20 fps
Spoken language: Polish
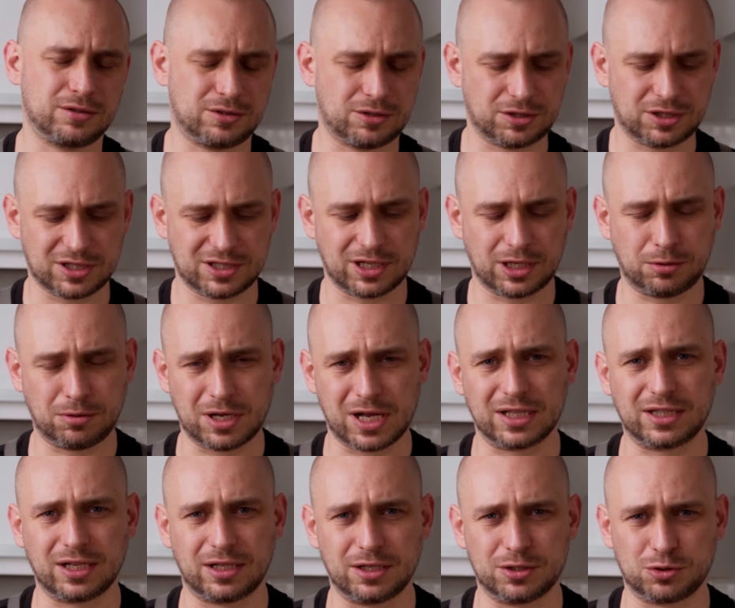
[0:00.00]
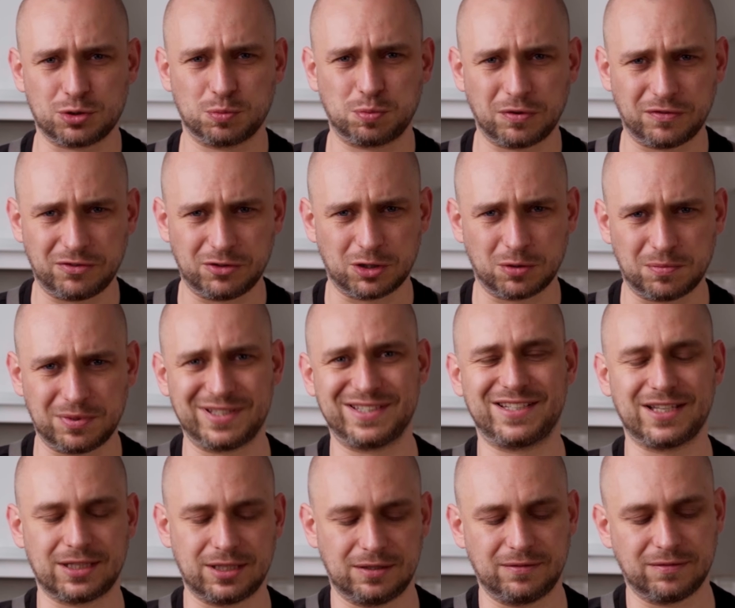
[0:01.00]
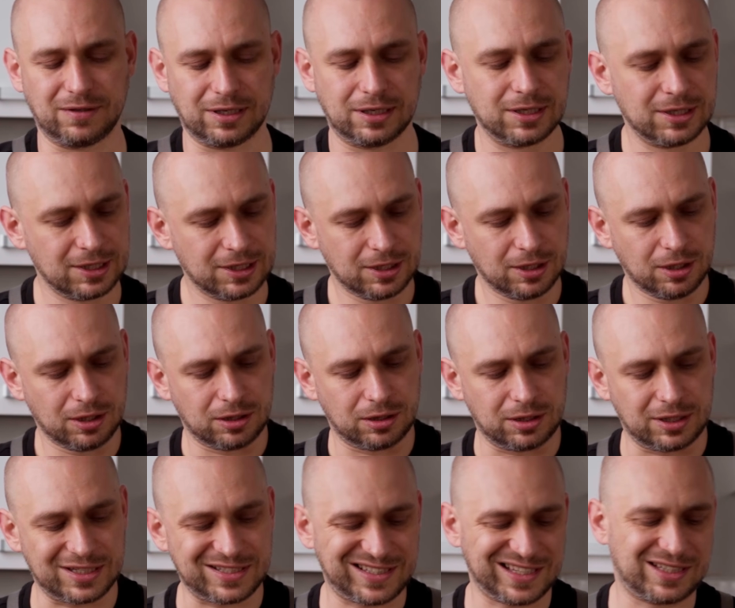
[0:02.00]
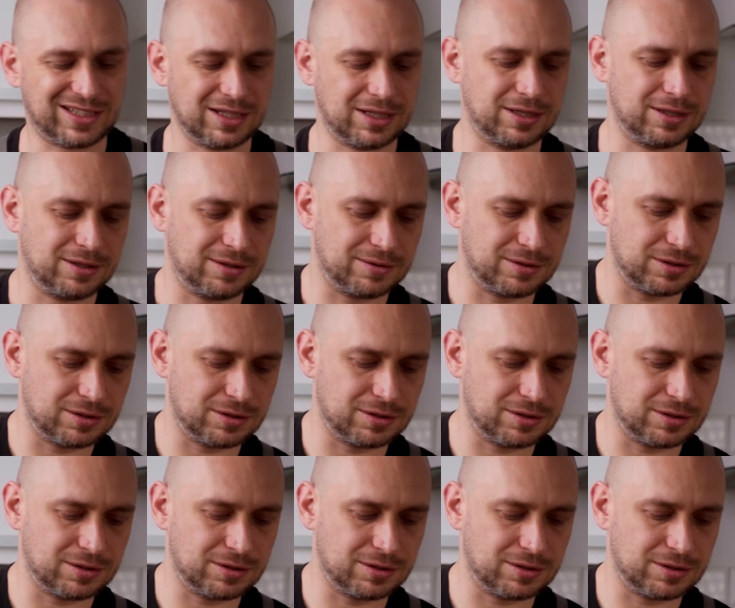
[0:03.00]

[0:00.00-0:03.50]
co się znajduje na talerzu, powinno być zjadliwe. Niestety